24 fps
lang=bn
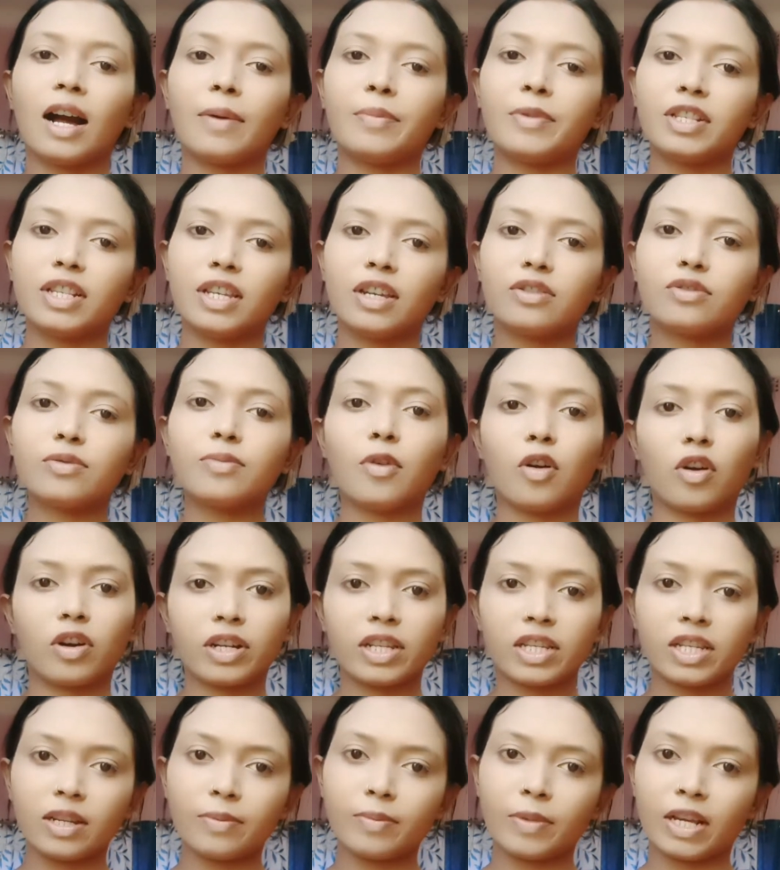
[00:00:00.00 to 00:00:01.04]
আমি যেহেতু
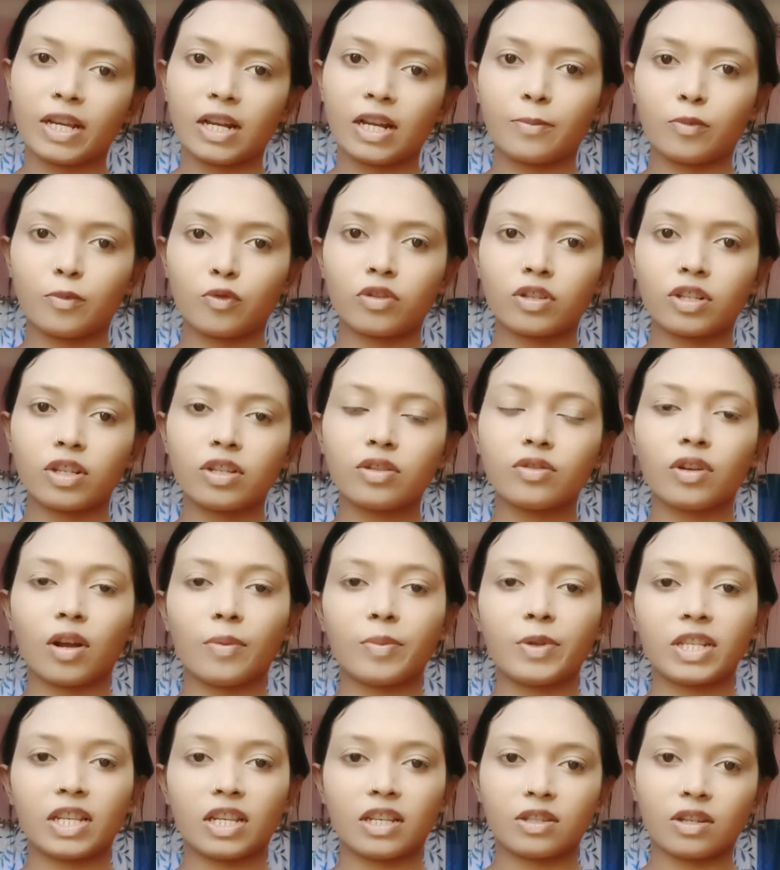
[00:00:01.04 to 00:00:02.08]
মর্নিংয়ের মেকআপ করছি তো
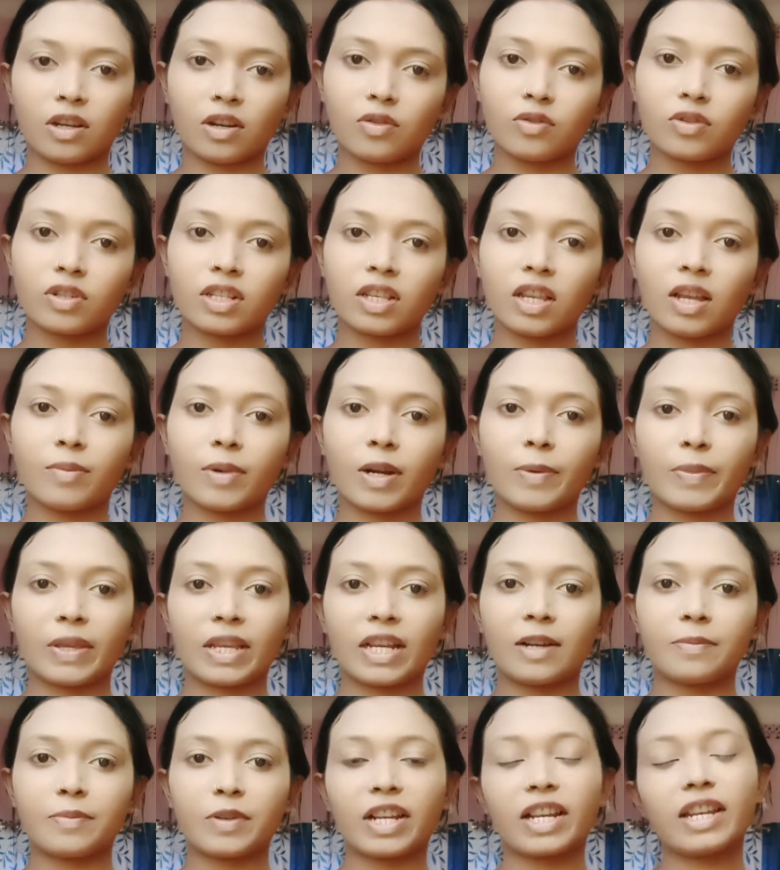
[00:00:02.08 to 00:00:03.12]
আমি চেষ্টা করছি আমার
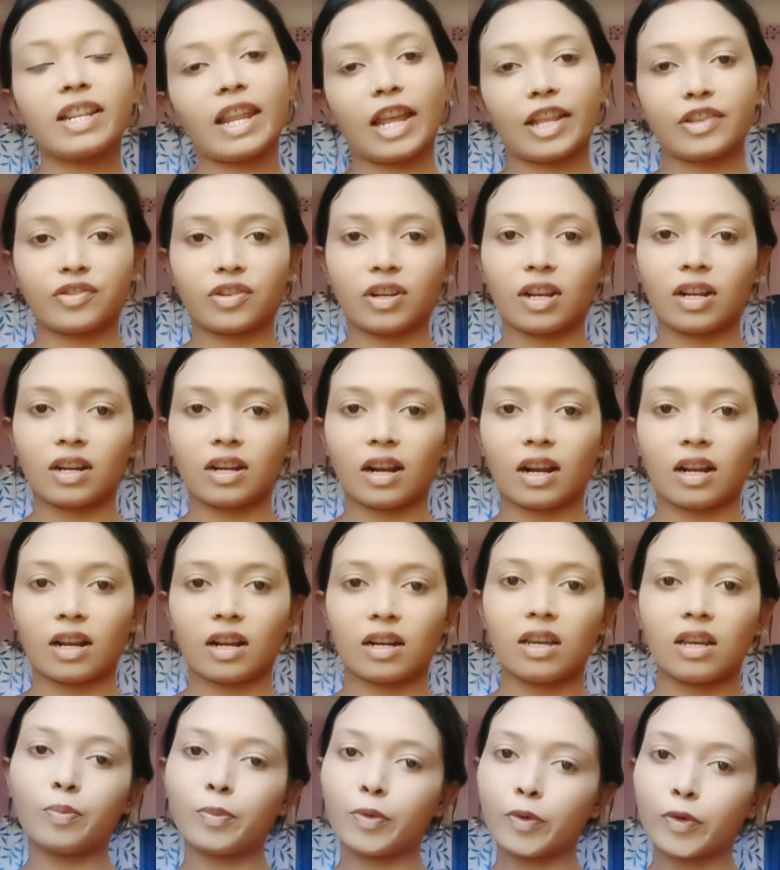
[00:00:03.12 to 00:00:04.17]
মেকআপটাকে ন্যাচারাল
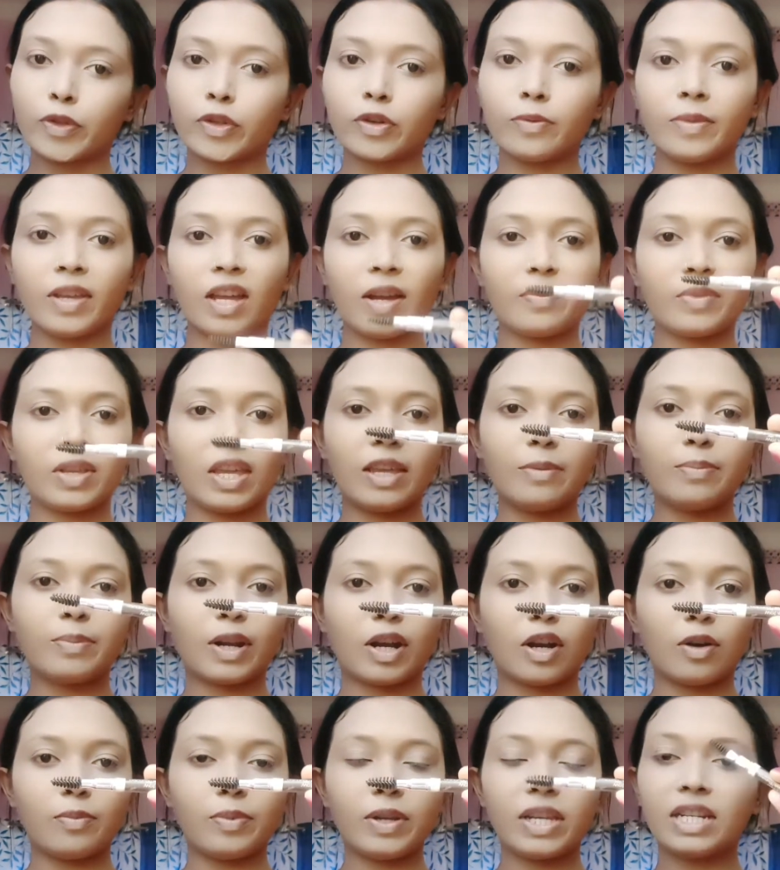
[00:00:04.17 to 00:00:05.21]
রাখার প্রথমে আমি এই
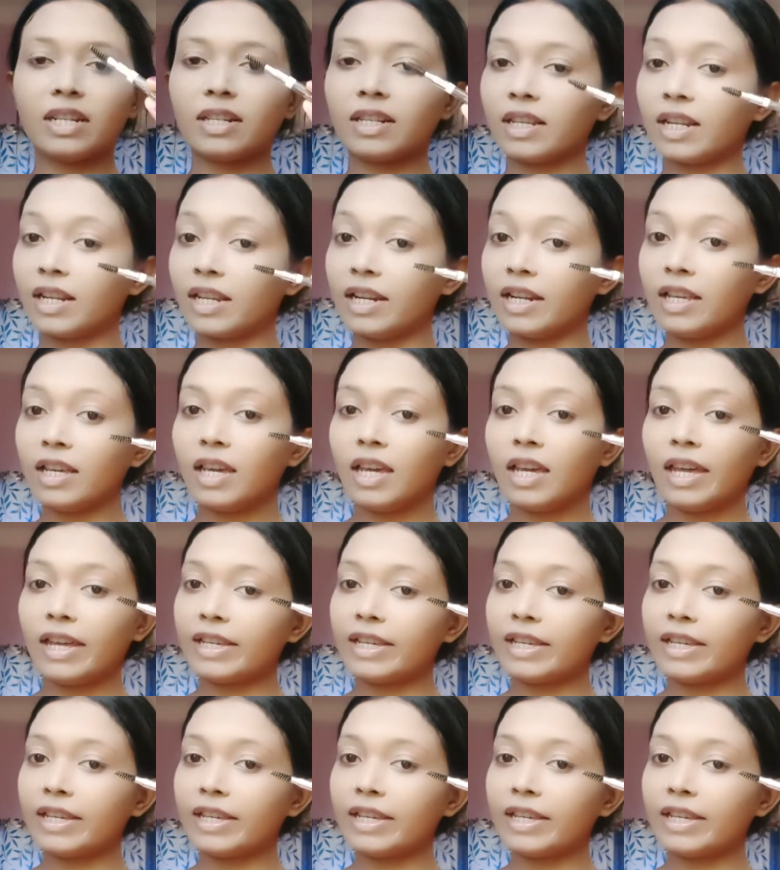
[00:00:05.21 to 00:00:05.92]
ব্রাউ পেন্সিলের